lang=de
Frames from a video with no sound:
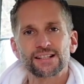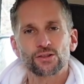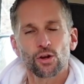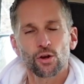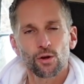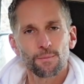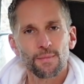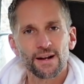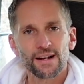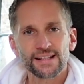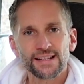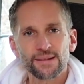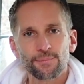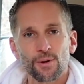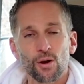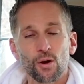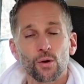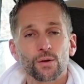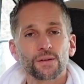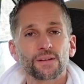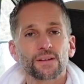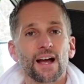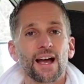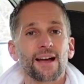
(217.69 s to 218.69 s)
doch mal nicht
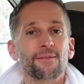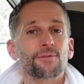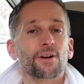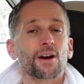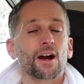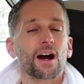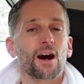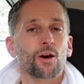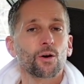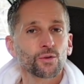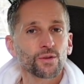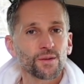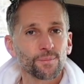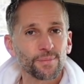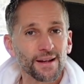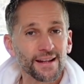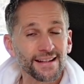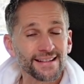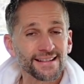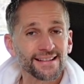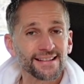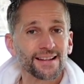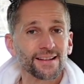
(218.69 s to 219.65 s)
brauchst, einfach ausblenden.